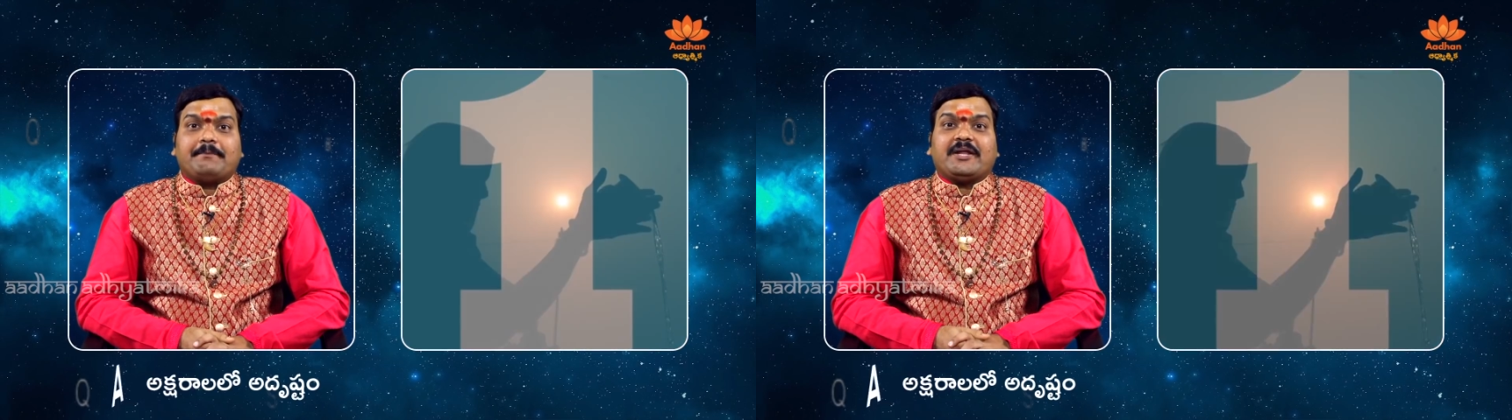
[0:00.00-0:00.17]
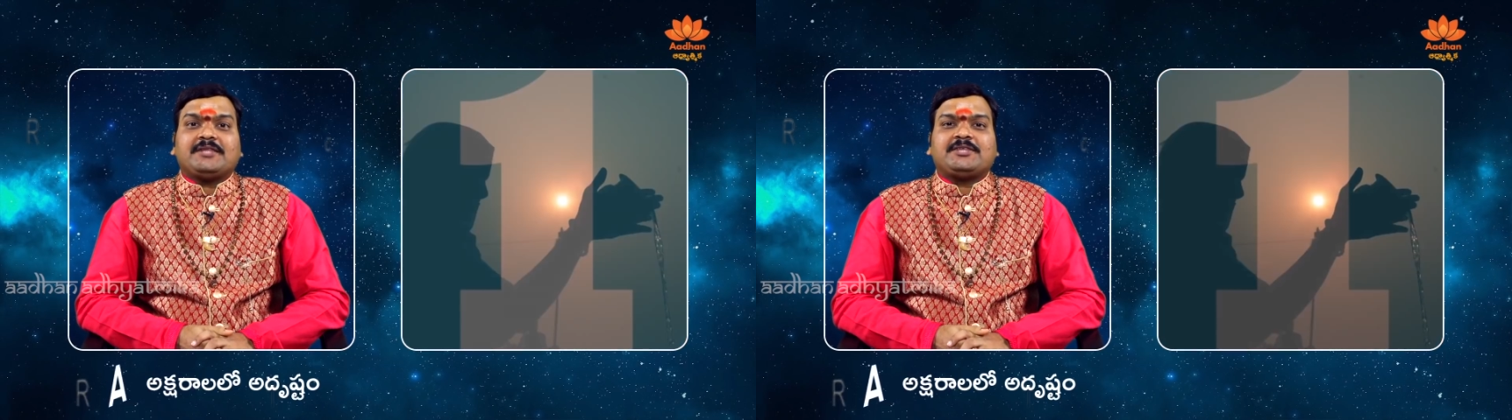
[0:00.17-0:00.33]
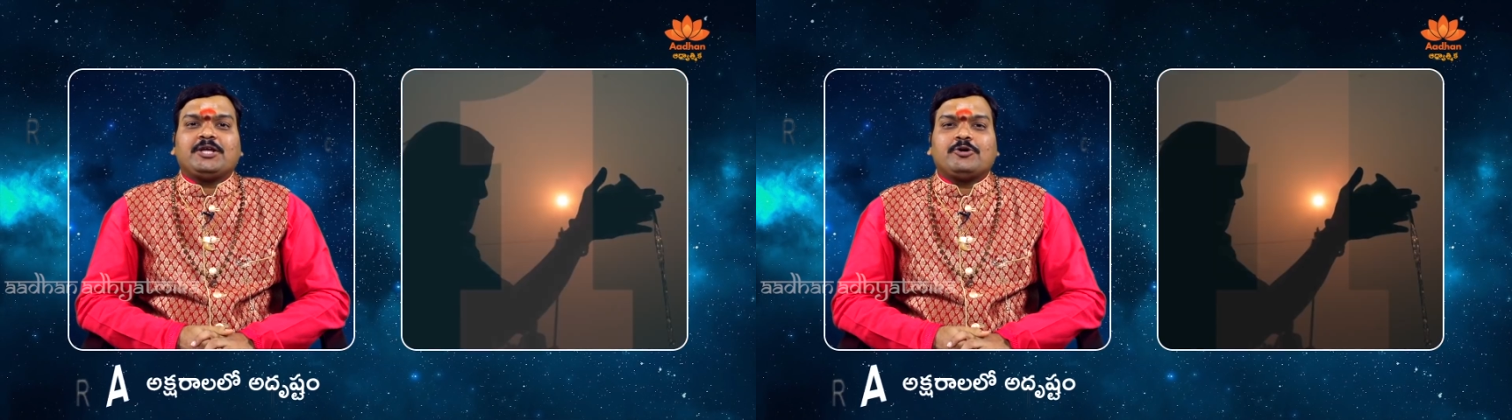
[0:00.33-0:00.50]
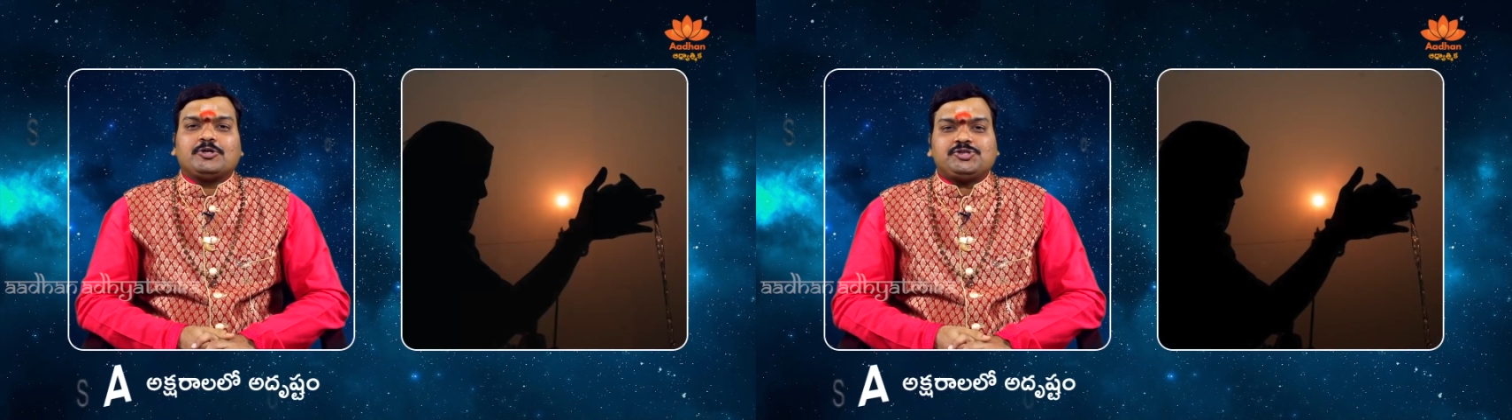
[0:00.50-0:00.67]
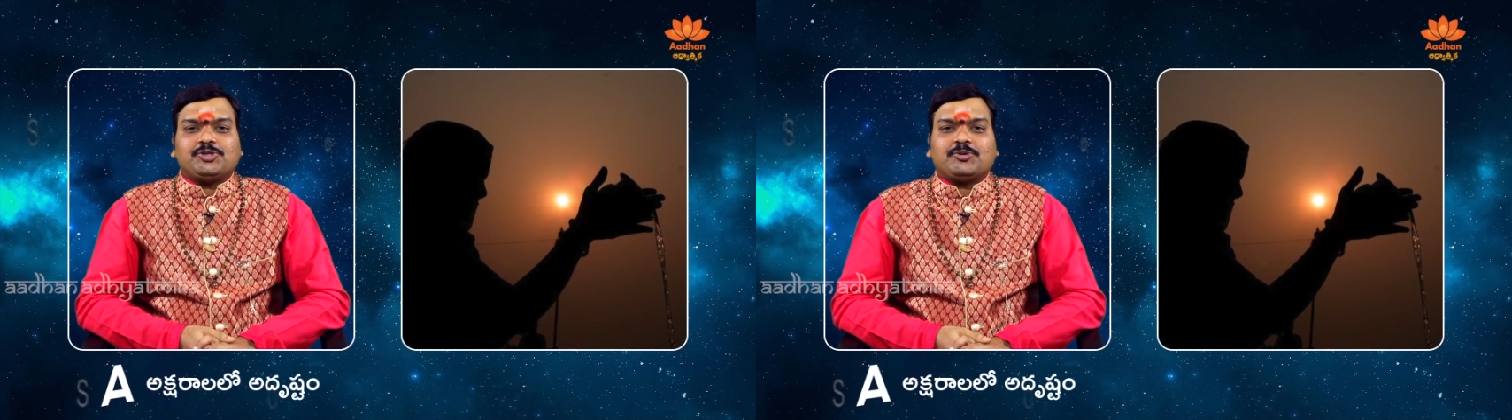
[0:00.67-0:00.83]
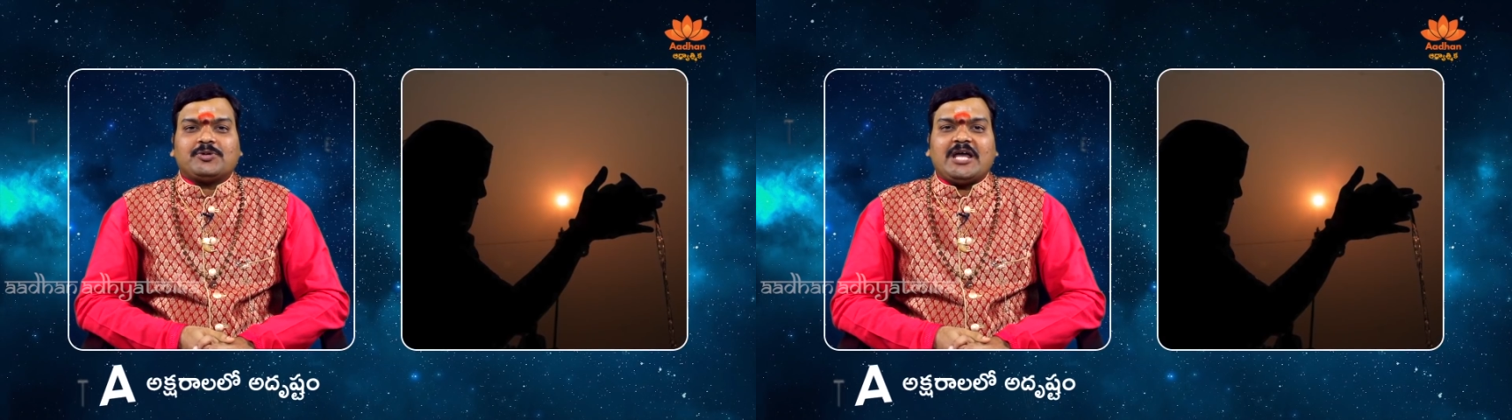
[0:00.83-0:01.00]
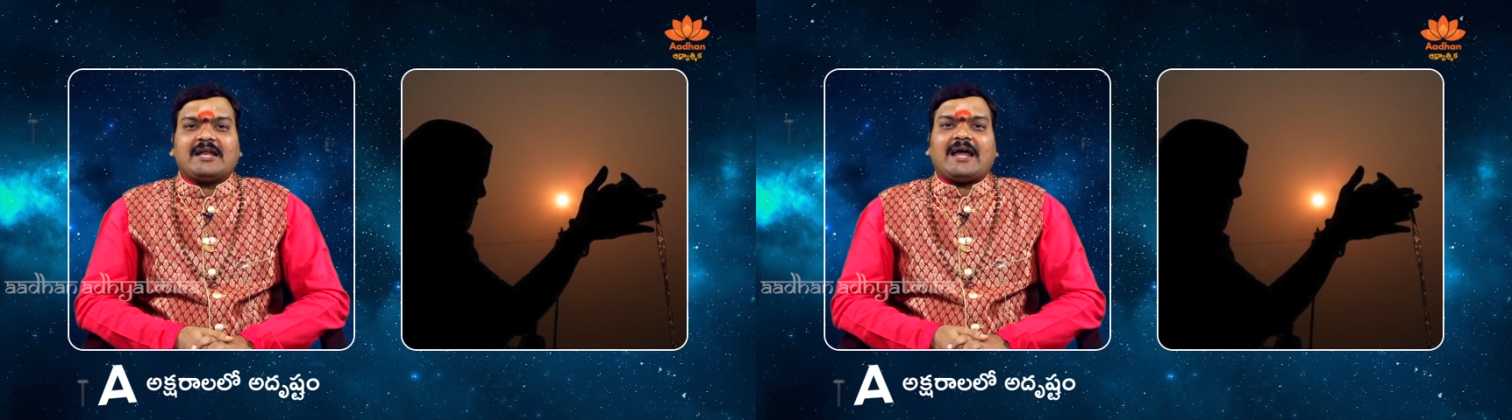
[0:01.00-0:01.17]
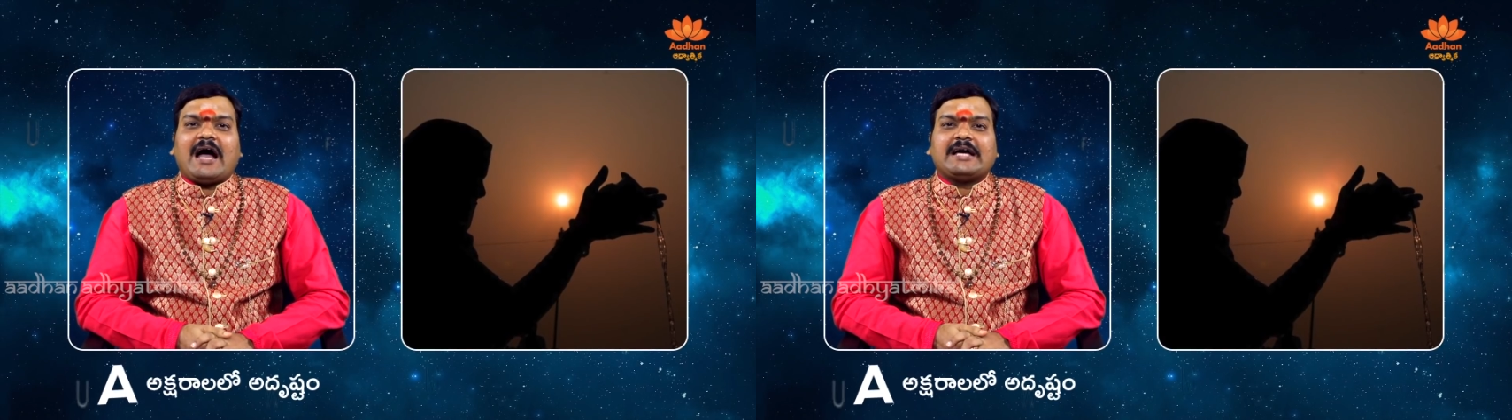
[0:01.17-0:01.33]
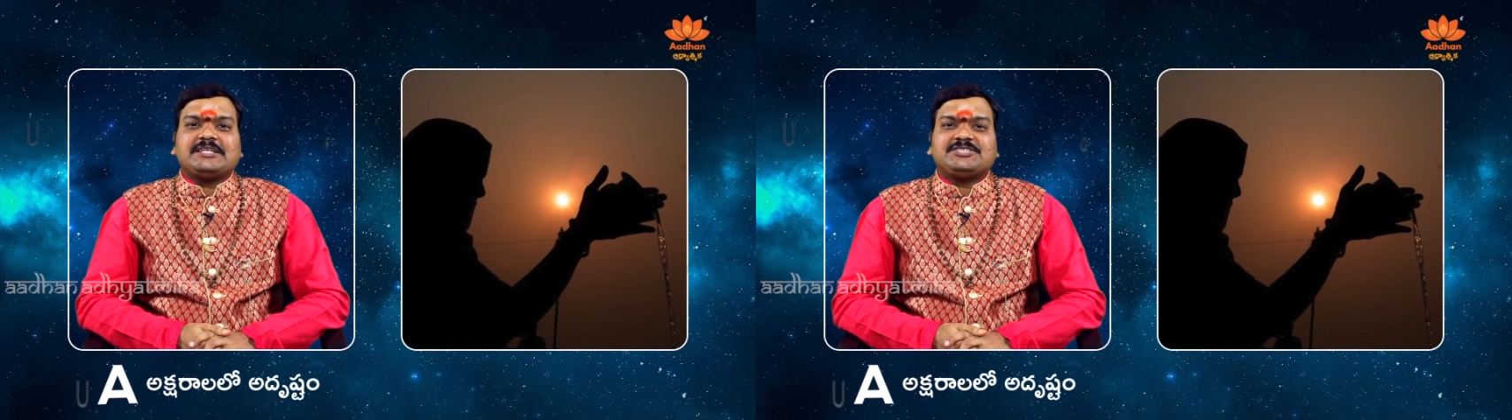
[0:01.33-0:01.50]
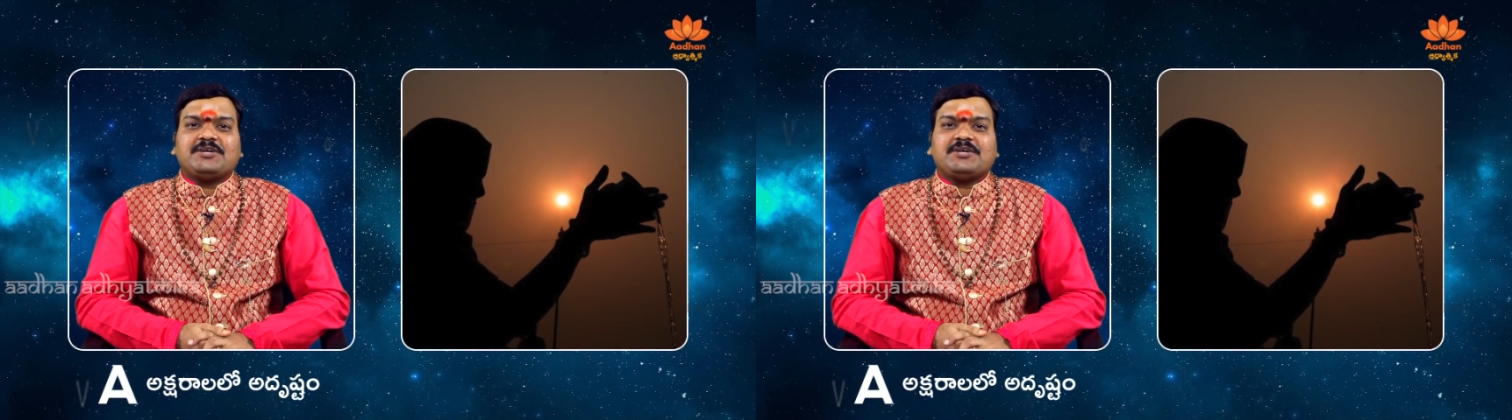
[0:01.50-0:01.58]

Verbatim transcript: ప్రతిరోజు కూడా రాగి